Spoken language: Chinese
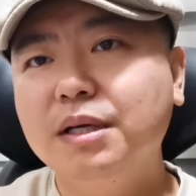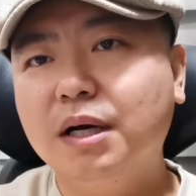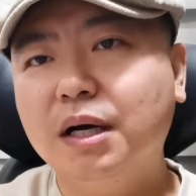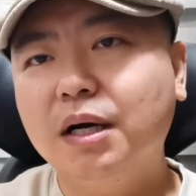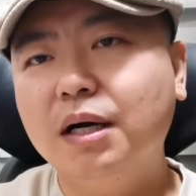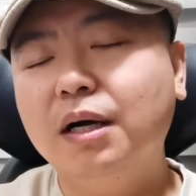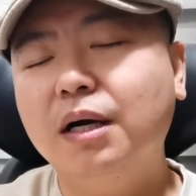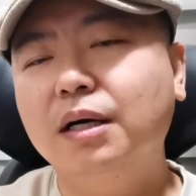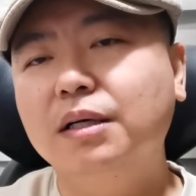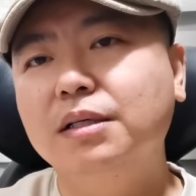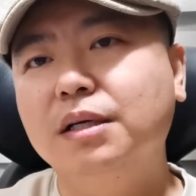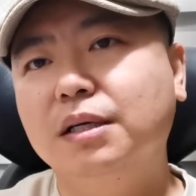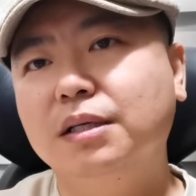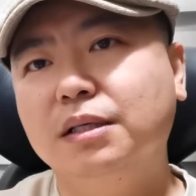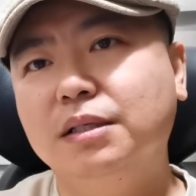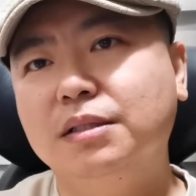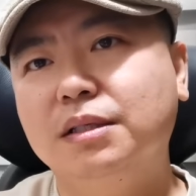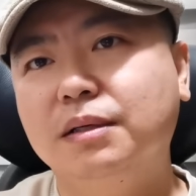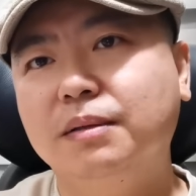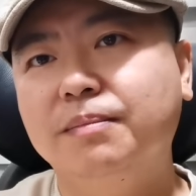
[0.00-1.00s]
行行长这
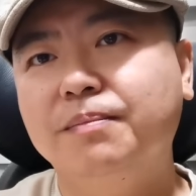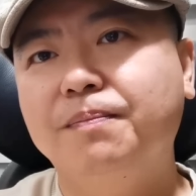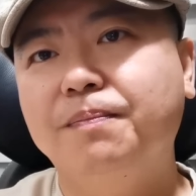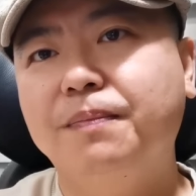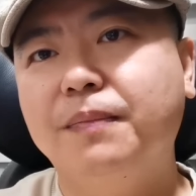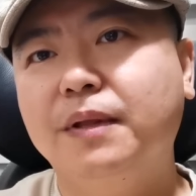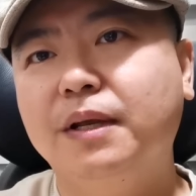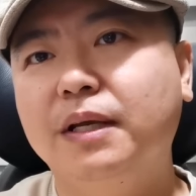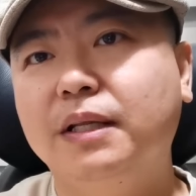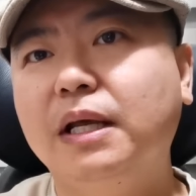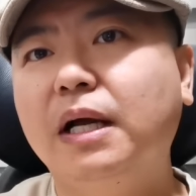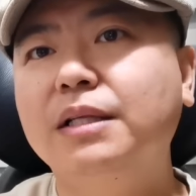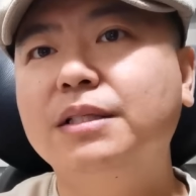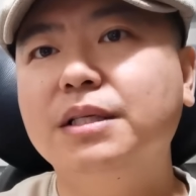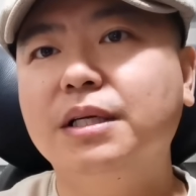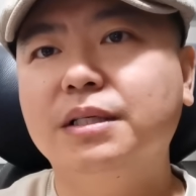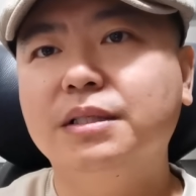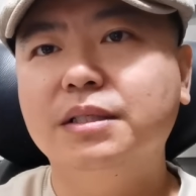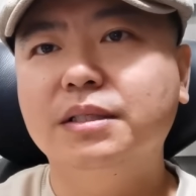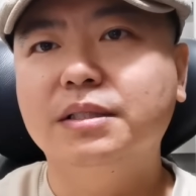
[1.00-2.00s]
个事儿，给大家
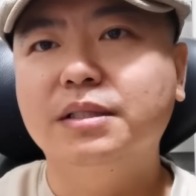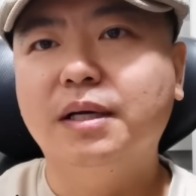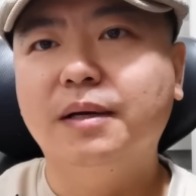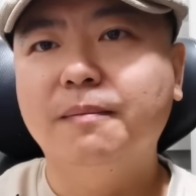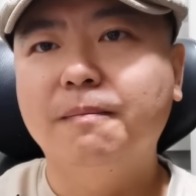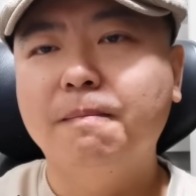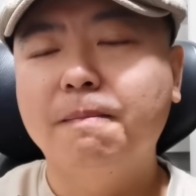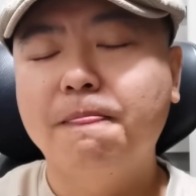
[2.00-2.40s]
解释一下。